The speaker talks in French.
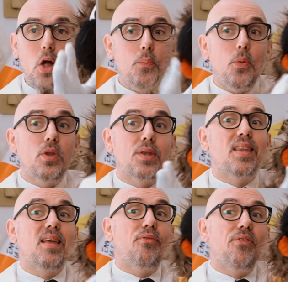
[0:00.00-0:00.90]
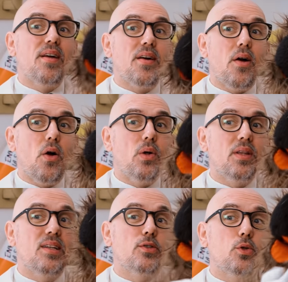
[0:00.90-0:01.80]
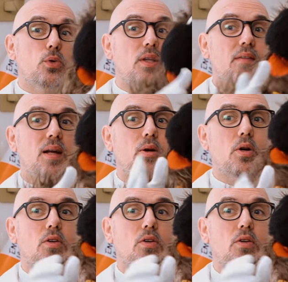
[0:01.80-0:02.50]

un peu différent des autres avec le